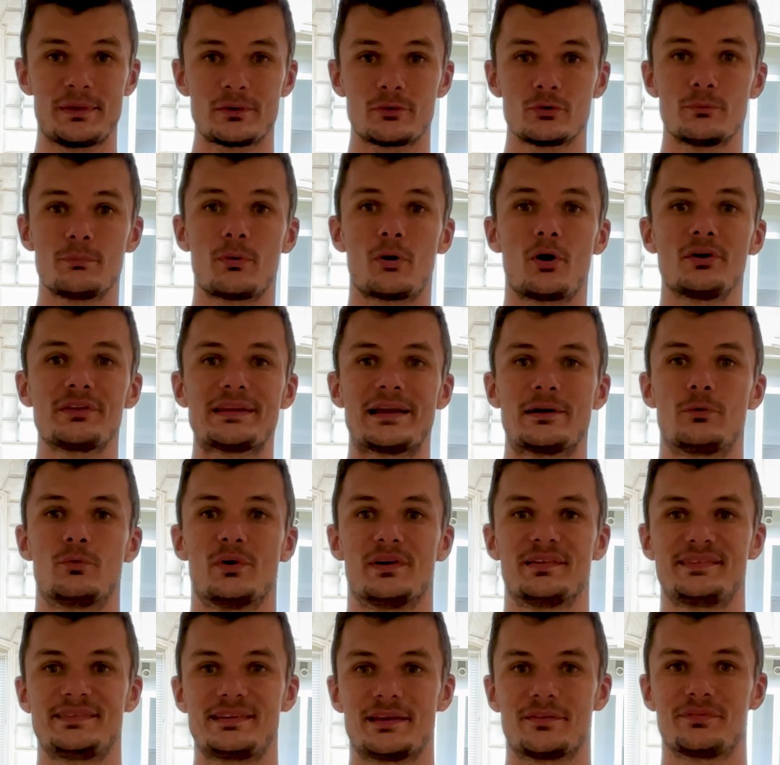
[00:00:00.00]
bien comprendre à
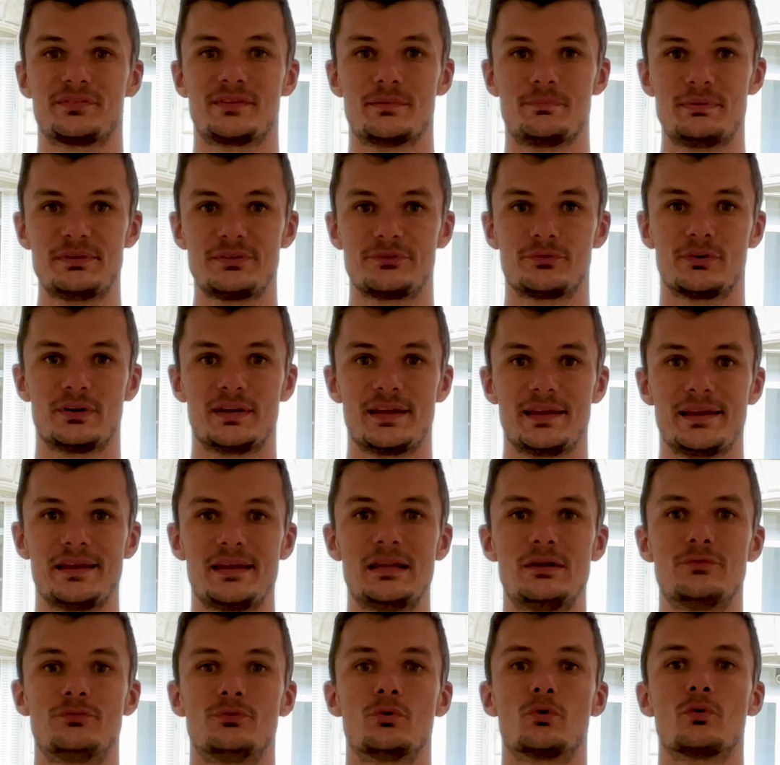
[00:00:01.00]
quoi servent ces pistolets,
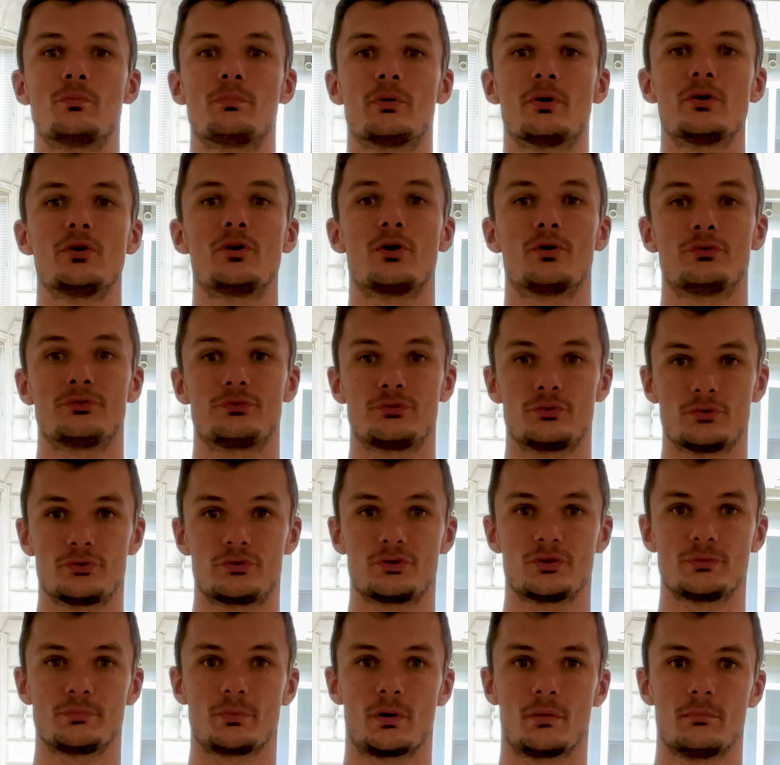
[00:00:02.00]
il faut comprendre leur
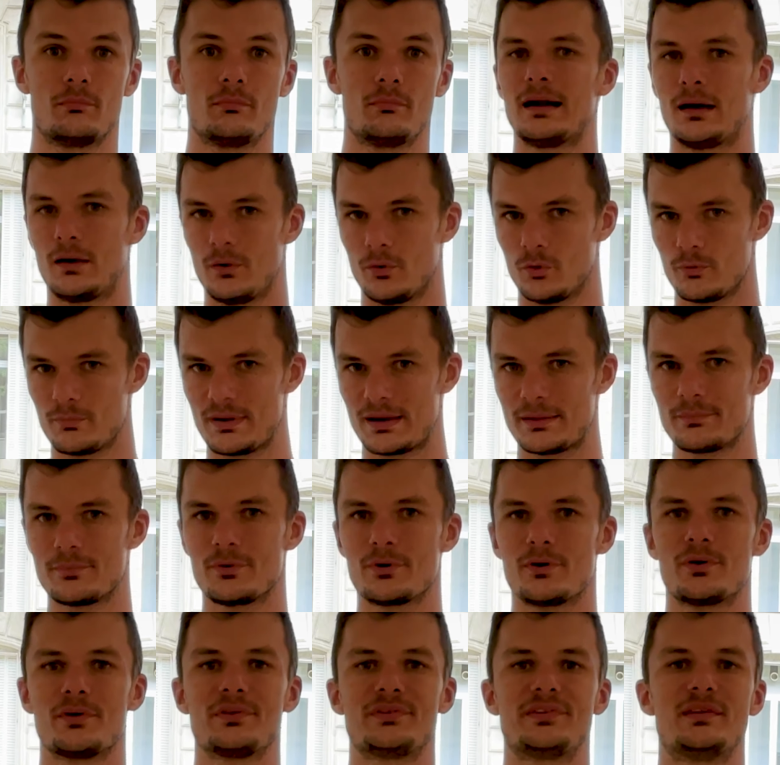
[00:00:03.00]
fonctionnement.
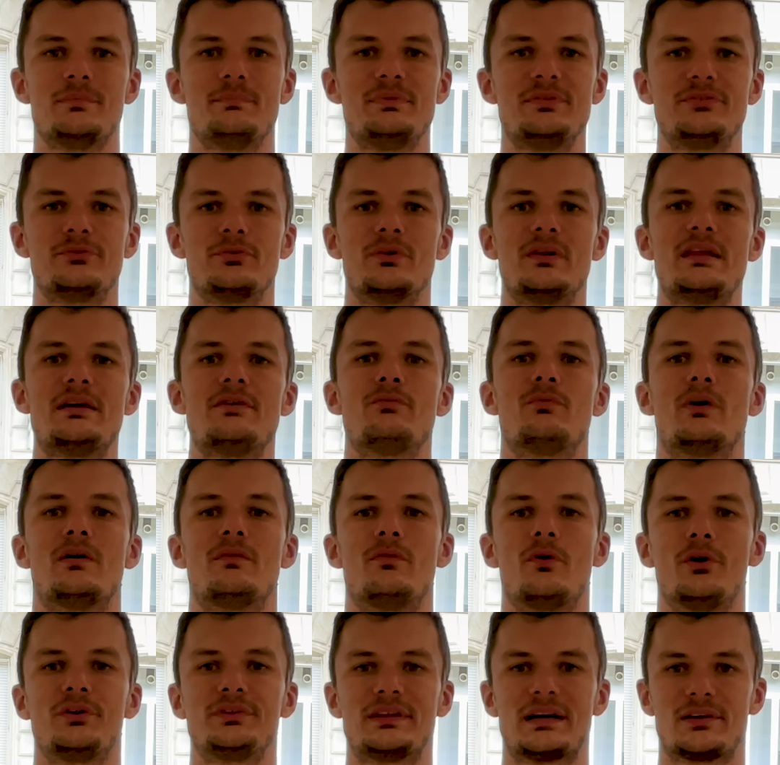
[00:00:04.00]
Globalement, ces pistolets vont
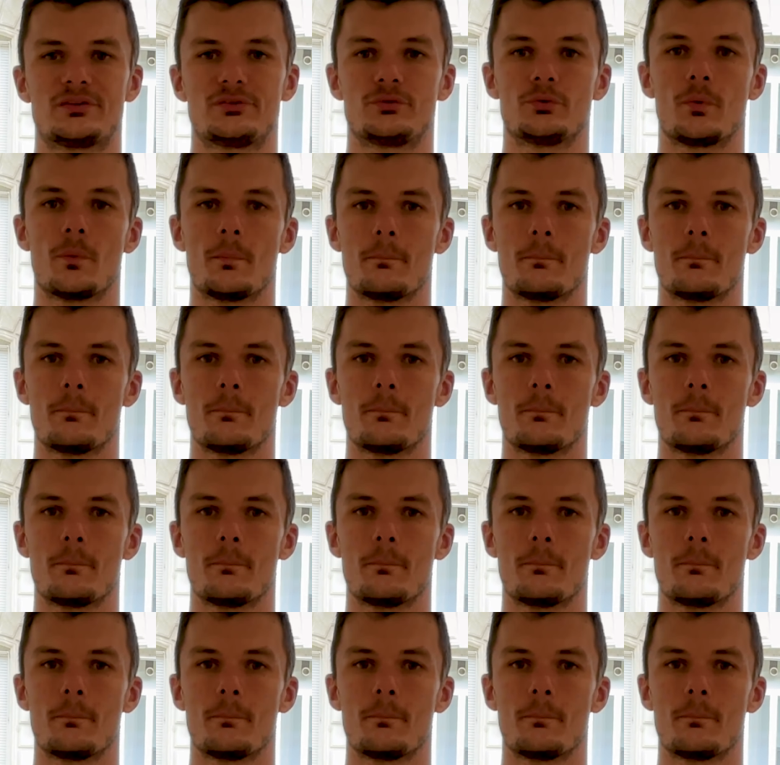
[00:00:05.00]
avoir une action